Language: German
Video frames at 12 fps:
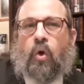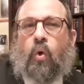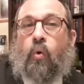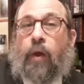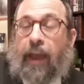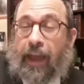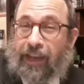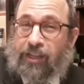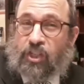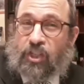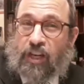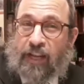und
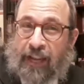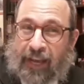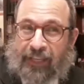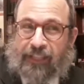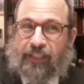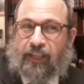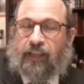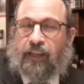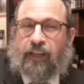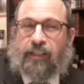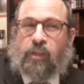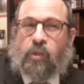erst die nächste
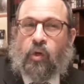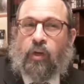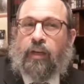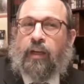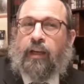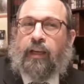Generation